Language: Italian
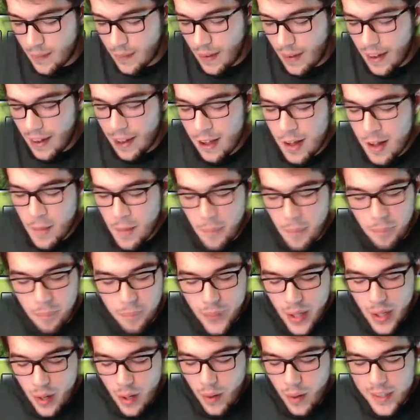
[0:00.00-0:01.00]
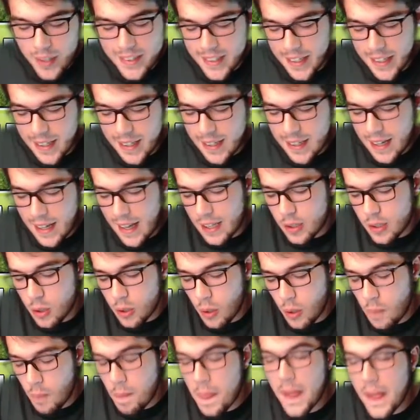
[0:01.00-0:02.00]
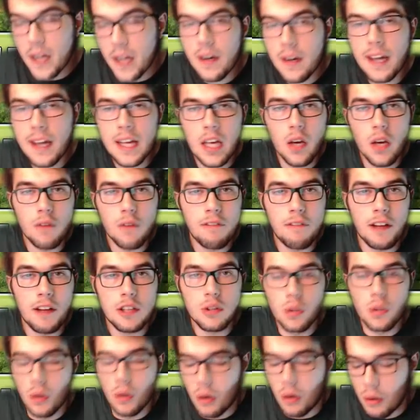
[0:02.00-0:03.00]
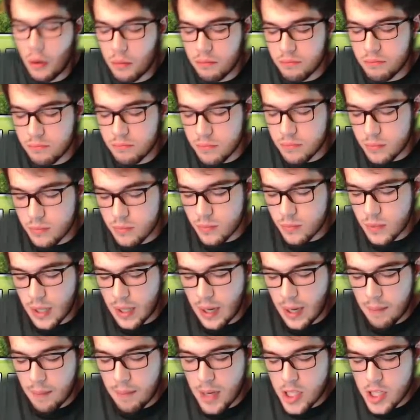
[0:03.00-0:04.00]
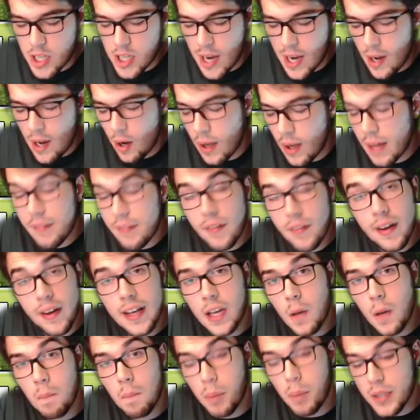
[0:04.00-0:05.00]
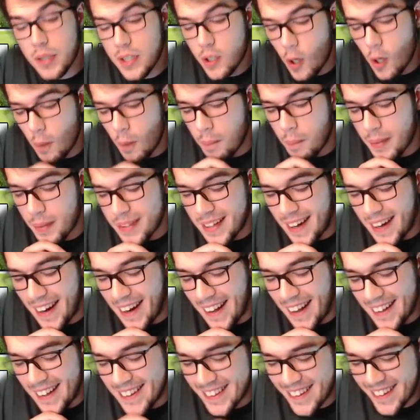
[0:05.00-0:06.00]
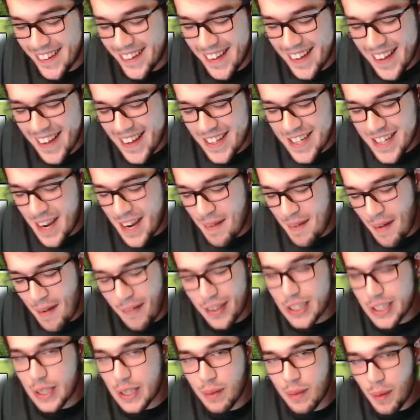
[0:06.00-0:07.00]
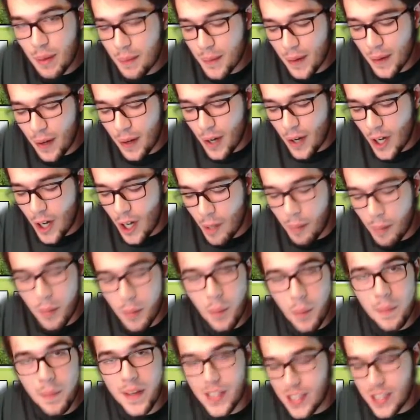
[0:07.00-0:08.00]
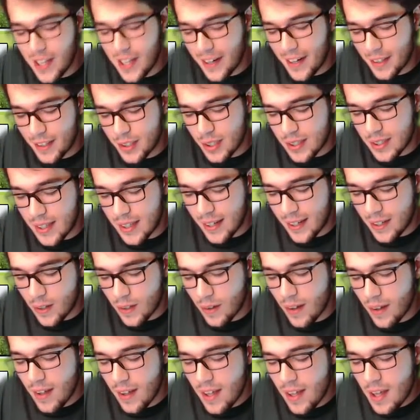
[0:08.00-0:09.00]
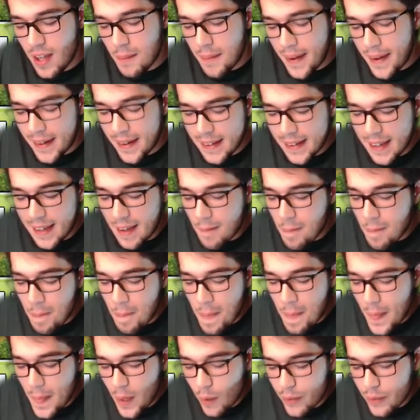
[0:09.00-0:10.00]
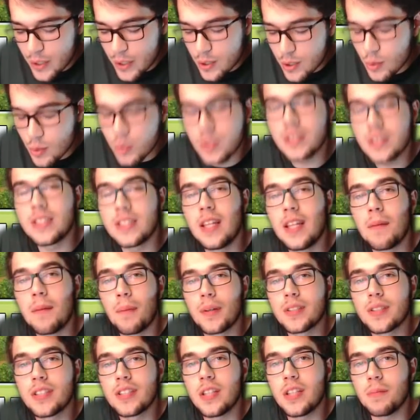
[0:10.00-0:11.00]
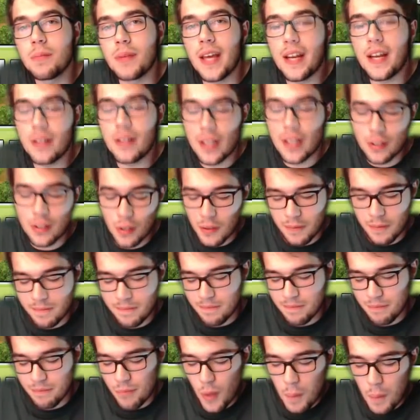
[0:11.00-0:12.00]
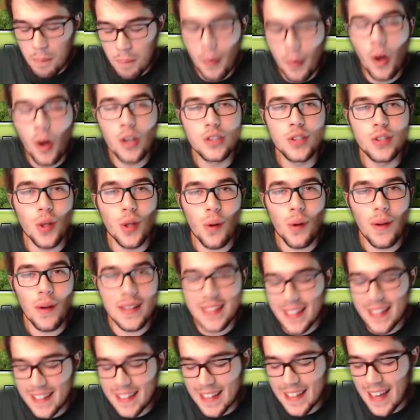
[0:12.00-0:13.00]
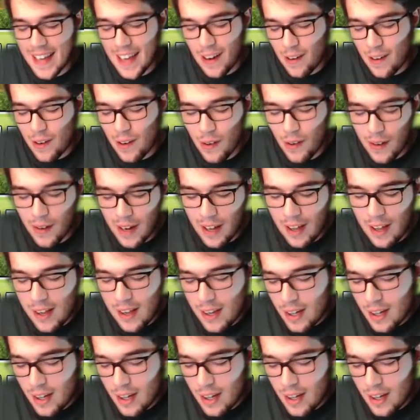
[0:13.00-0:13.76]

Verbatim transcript: qua l'ho attaccato e non è che ho fatto un gran macello ah, avevo anche un po' di coppe tra l'altro cioè mi ha fatto proprio, proprio piacere questo attacco perché ho visto tutti questi depositi pieni e ho detto non posso non attaccarlo allora